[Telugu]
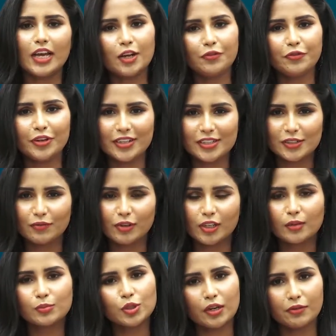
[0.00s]
హలో వియర్స్
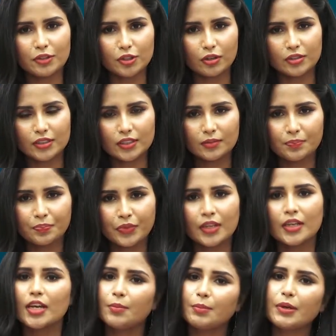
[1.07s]
వెల్కమ్ టు అవర్ డాక్టర్
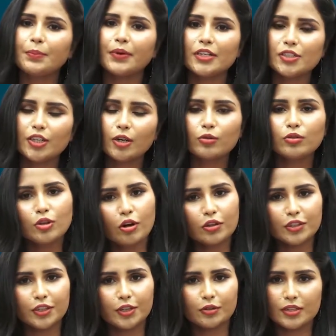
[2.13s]
మీ ప్రశ్నలకు
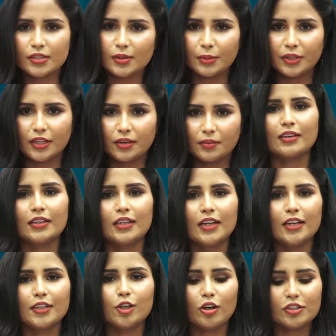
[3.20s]
డాక్టర్ యొక్క సమాధానం
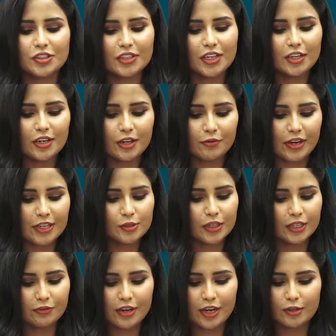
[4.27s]
డాక్టర్ గారు నా వయసు
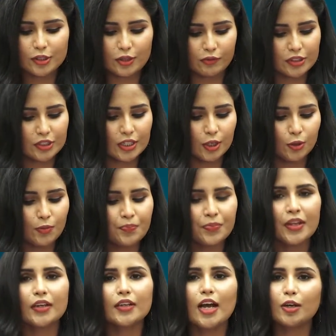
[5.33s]
ఇరవై ఆరు సంవత్సరాలు
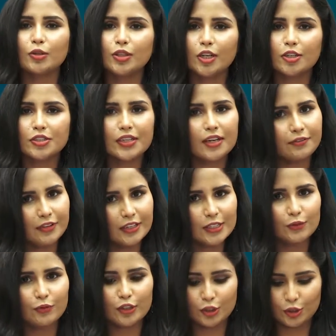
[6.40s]
నాకు తరచుగా
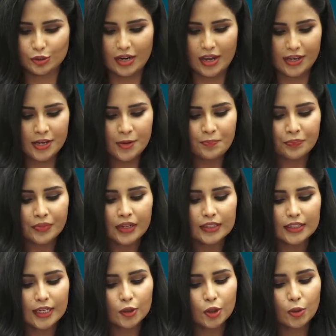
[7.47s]
ఫిట్స్ వస్తున్నాయి
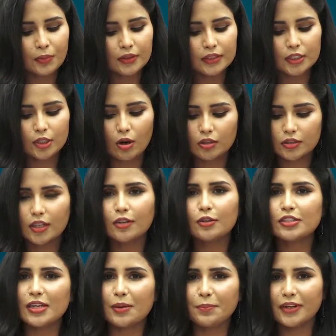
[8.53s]
ఎంతోమంది
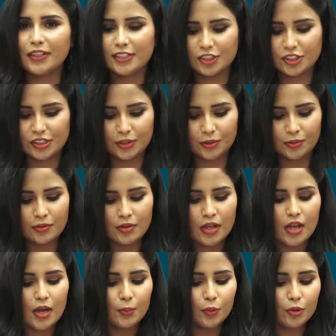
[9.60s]
డాక్టర్లను సంప్రదించాను
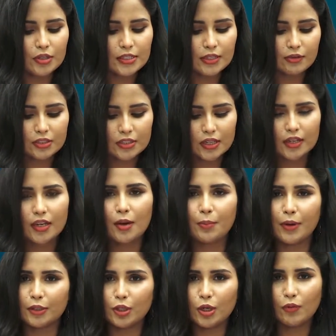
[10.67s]
మూడు సంవత్సరాలుగా
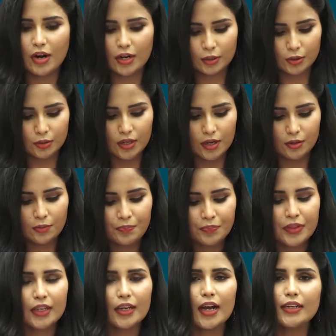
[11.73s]
మందులు వాడుతున్నాను
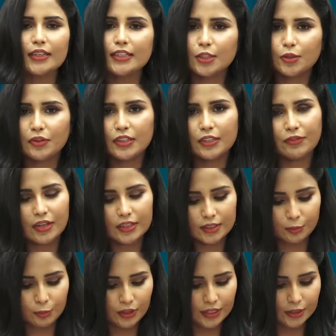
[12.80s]
కానీ ఎటువంటి
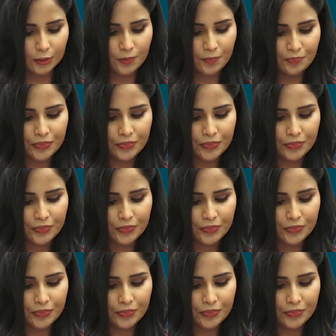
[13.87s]
ఫలితము లేదు